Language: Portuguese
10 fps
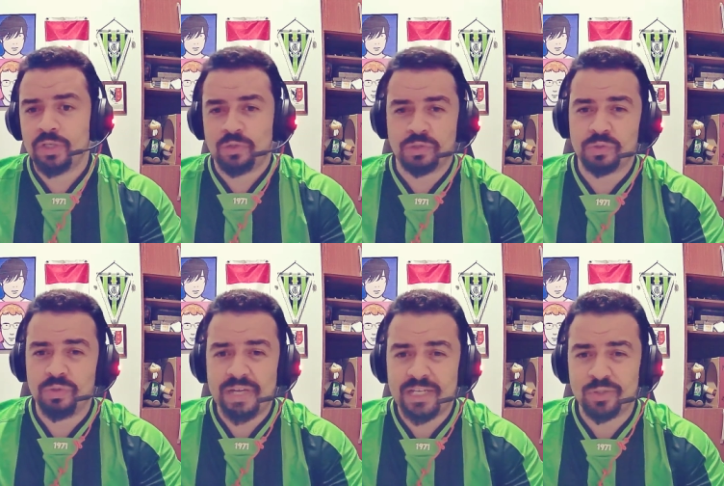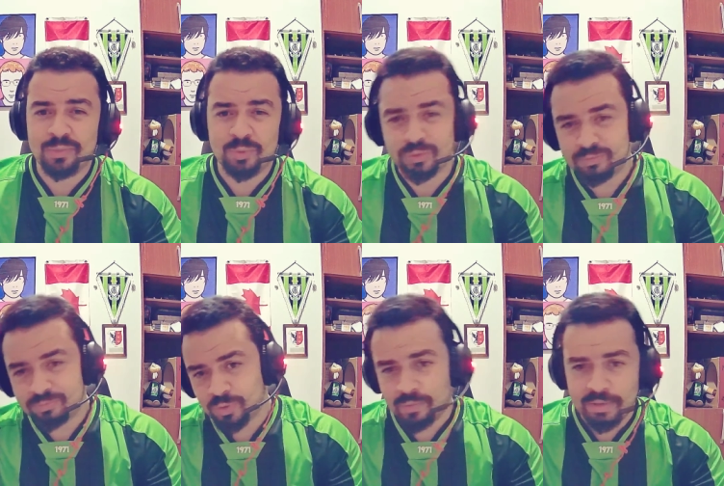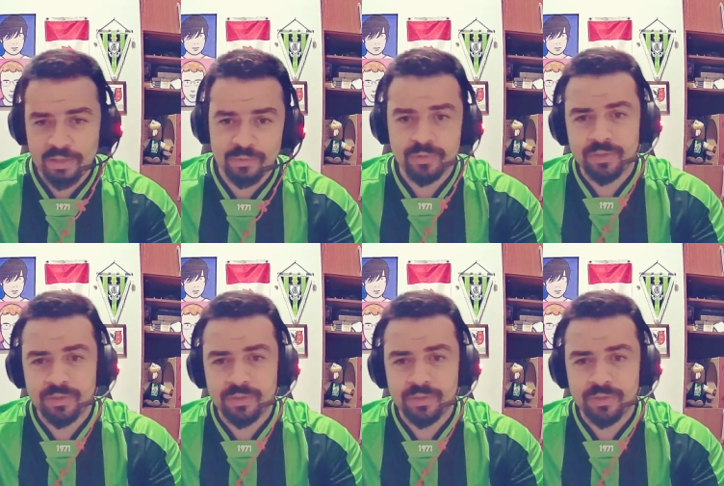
Nosso jogo não encaixou muito, um jogo meio